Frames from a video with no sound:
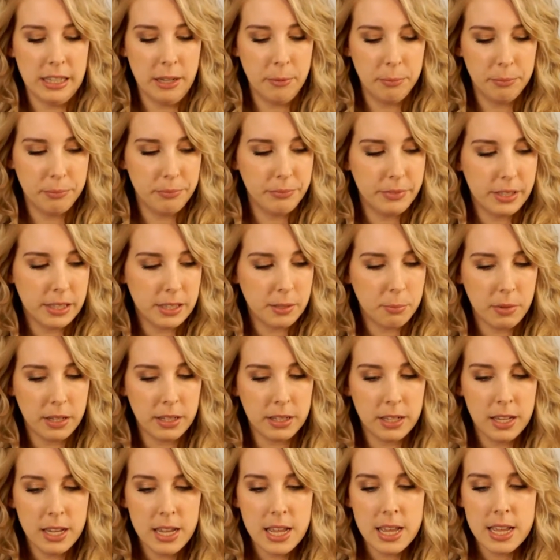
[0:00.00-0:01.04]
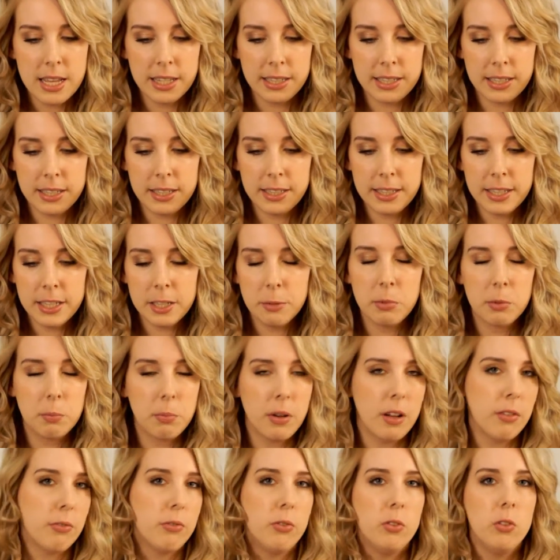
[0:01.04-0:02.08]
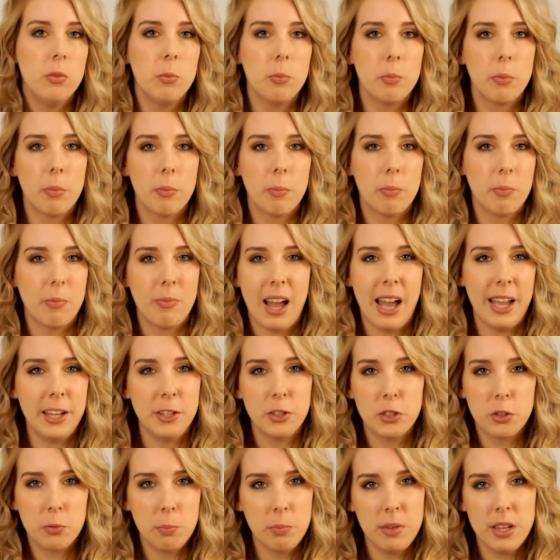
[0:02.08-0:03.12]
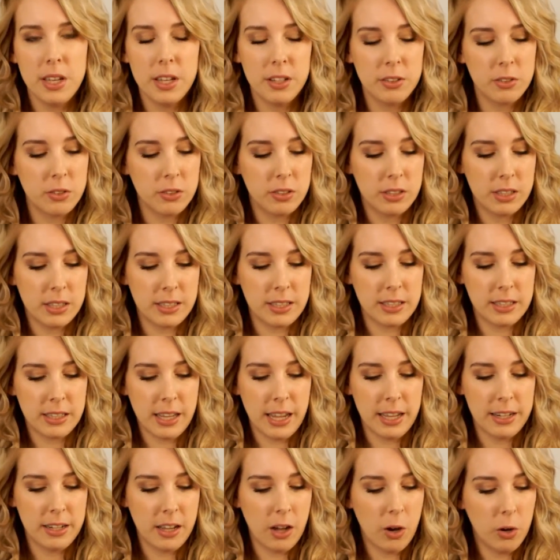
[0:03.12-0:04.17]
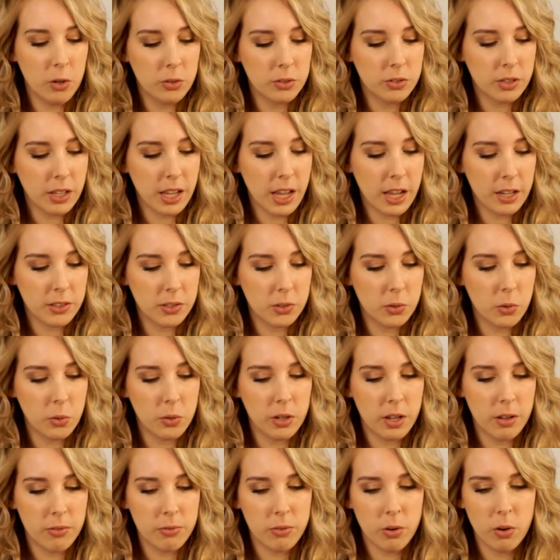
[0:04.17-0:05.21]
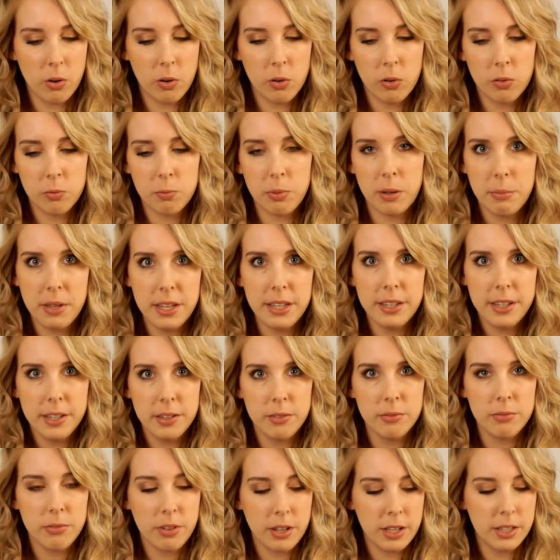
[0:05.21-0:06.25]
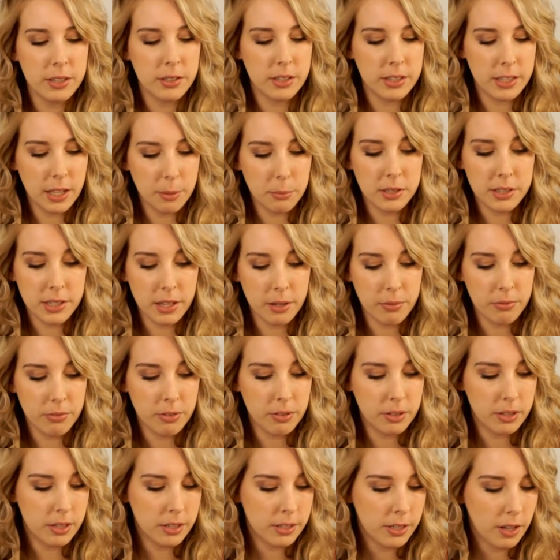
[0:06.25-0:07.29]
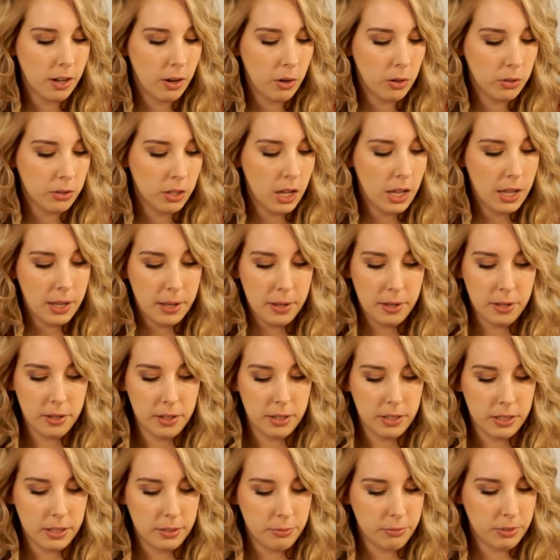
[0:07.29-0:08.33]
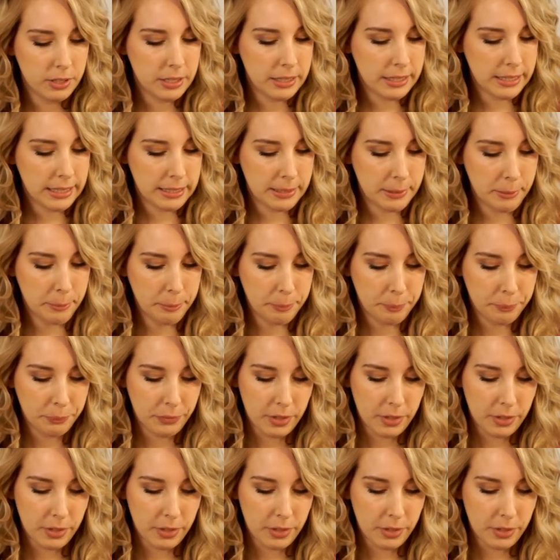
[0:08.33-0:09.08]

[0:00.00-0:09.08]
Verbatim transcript: Eben, dass man sich nicht mit Parfüm einschmiert und dass das keine Hautreaktion hervorruft. Bei mir jedenfalls. Ich habe eine sehr empfindliche Haut. Finde ich klasse.